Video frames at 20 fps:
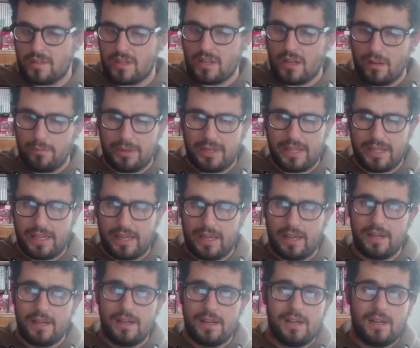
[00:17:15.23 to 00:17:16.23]
Perché
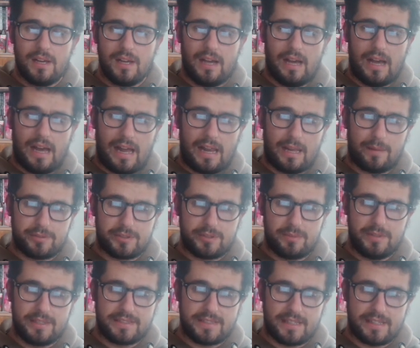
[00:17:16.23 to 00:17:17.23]
eh, ha la
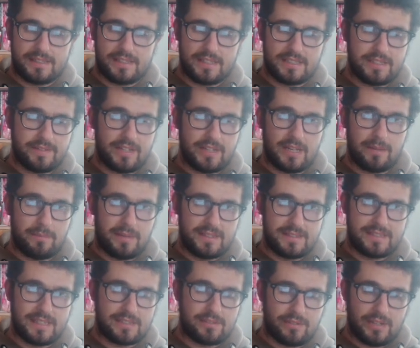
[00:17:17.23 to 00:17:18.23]
possibilità che se viene
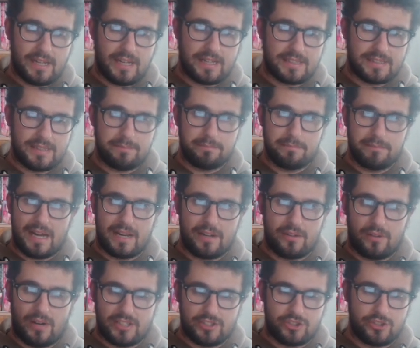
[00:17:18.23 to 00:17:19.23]
balzata una carta in
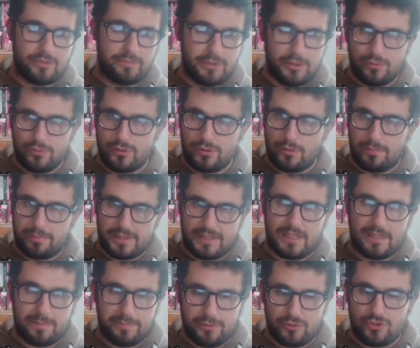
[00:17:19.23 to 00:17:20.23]
mano a CB1
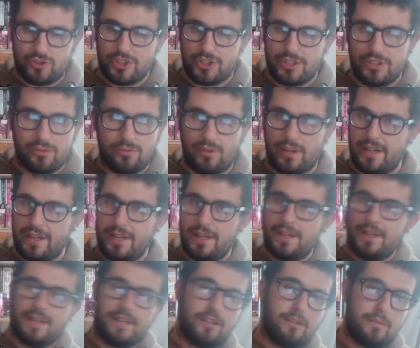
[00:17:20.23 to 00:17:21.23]
prendere più 5,
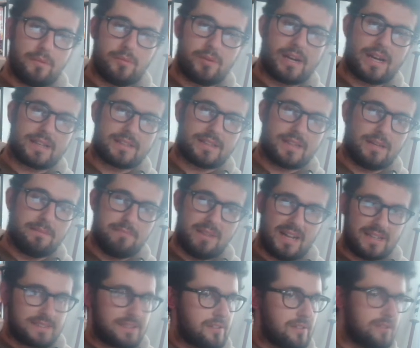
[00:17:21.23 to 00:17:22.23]
noi abbiamo carte che
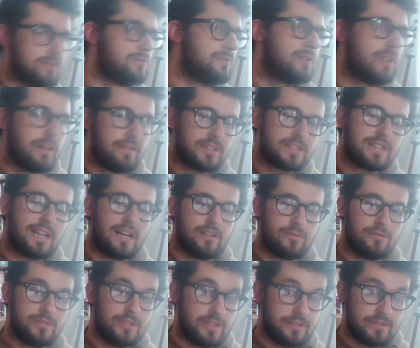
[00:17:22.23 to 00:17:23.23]
balzano nel turno dell'avversario,
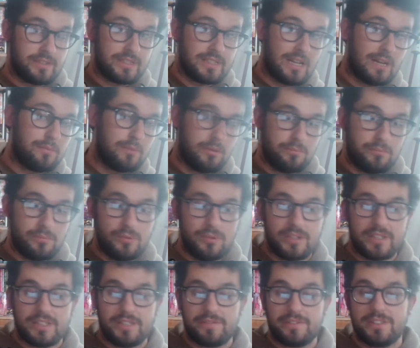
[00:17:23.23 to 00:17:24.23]
quindi diventiamo bulk
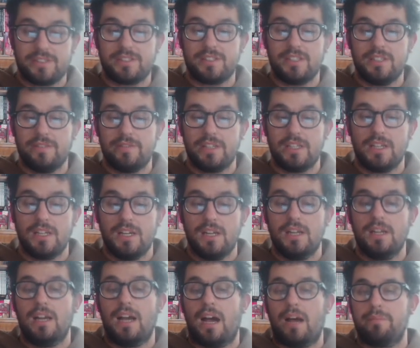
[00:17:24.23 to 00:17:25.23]
difensivi,
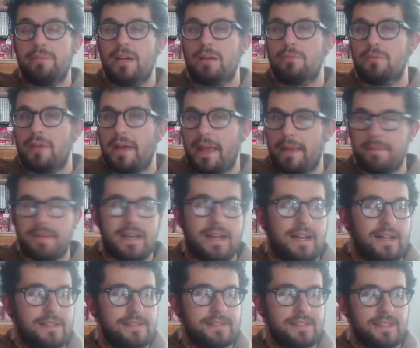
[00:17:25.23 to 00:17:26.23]
abbiamo
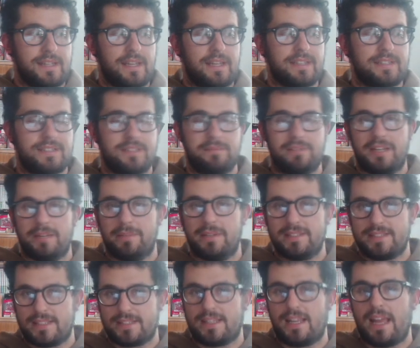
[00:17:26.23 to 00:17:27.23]
Emerald che se viene
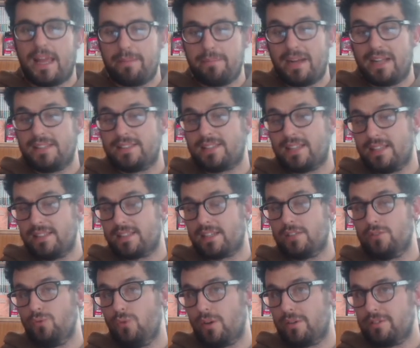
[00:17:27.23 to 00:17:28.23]
balzata lei balza altre
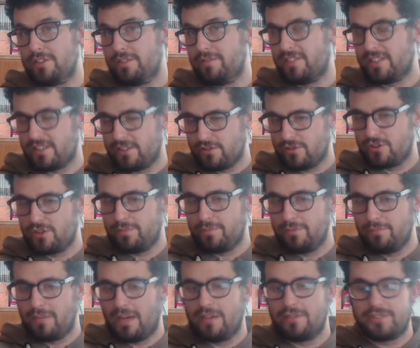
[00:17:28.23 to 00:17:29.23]
due, quindi facendoci più
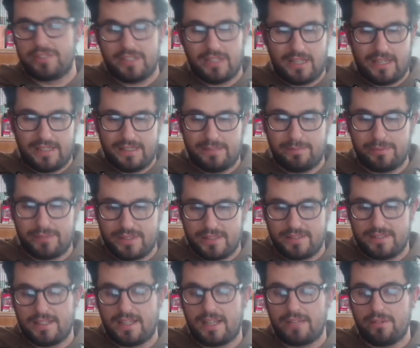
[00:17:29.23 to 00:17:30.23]
bouncing ed
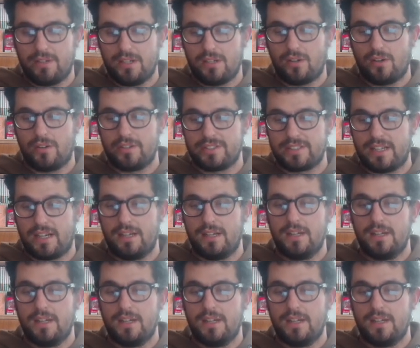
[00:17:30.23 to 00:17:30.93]
potenziare qualcosa,